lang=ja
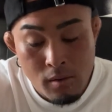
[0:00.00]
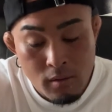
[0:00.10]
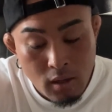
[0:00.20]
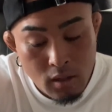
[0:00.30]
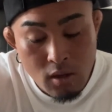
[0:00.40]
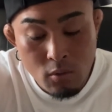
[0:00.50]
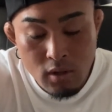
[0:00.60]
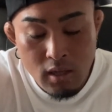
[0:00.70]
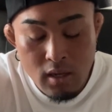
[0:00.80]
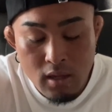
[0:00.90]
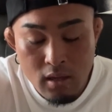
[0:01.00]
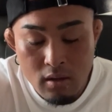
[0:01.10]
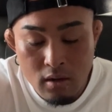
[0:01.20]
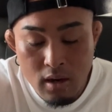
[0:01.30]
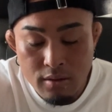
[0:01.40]
なんか基本的に
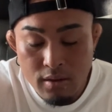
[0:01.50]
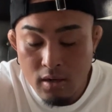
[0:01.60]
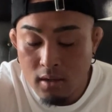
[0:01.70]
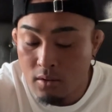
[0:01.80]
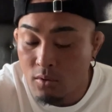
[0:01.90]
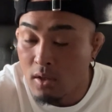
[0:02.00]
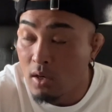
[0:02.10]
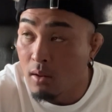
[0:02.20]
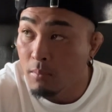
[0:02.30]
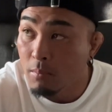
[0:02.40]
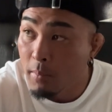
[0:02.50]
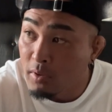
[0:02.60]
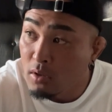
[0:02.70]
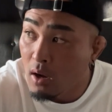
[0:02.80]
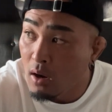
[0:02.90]
冷静になった時に、まあ
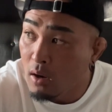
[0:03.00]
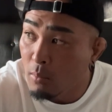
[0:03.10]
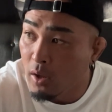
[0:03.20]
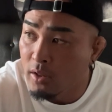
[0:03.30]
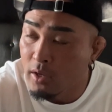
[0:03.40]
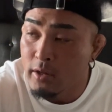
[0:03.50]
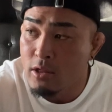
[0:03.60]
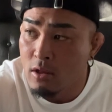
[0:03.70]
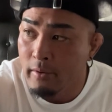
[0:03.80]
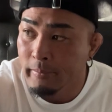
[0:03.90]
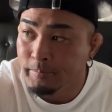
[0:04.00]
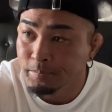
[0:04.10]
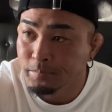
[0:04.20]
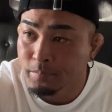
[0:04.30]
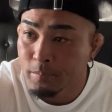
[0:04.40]
別に腹も減ってないし、
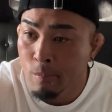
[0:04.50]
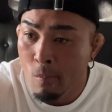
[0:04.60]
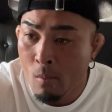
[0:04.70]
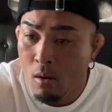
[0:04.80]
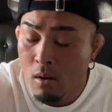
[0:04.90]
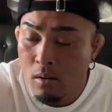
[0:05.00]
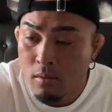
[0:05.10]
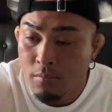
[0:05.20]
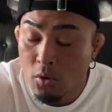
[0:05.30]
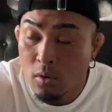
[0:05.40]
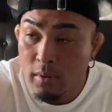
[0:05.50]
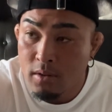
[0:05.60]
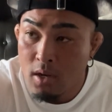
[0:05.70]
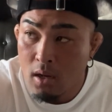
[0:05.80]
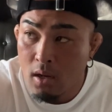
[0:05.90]
特
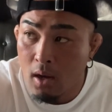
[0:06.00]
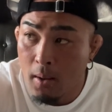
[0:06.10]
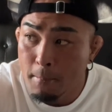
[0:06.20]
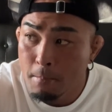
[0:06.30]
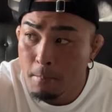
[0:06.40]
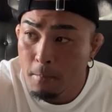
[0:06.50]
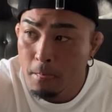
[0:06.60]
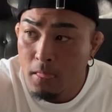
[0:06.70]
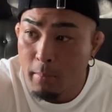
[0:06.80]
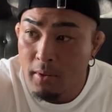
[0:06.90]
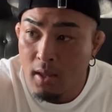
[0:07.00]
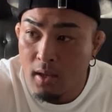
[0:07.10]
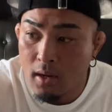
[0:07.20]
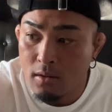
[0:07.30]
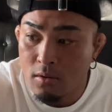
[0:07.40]
別なんか食べた
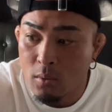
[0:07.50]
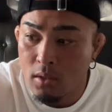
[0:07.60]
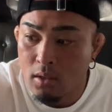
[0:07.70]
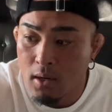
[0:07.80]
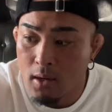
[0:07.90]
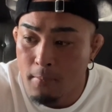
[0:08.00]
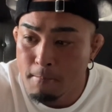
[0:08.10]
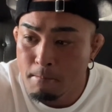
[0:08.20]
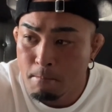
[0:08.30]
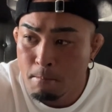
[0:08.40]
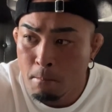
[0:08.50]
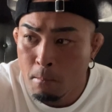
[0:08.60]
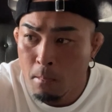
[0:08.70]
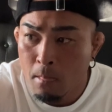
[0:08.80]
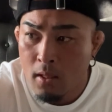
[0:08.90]
いかって言われたら、
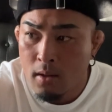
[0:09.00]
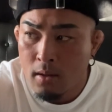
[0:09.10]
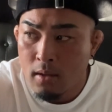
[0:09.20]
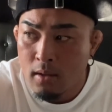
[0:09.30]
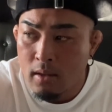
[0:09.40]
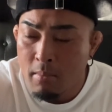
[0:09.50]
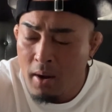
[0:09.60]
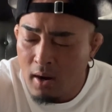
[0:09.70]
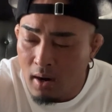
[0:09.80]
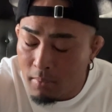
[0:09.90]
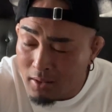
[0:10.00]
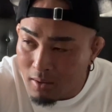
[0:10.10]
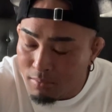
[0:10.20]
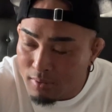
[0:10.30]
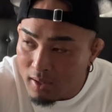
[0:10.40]
今からまた
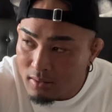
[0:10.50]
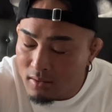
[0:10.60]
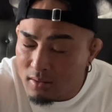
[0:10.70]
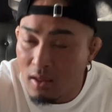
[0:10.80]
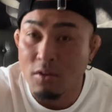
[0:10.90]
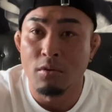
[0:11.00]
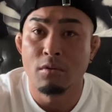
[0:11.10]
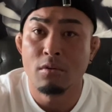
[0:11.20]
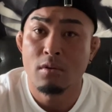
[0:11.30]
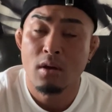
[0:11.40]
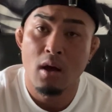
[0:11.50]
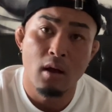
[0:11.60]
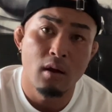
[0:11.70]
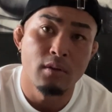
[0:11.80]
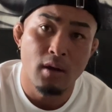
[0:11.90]
油っていう感
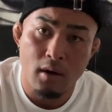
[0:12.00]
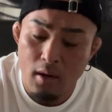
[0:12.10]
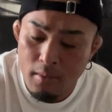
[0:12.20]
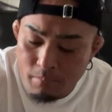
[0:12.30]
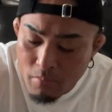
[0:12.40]
覚だから、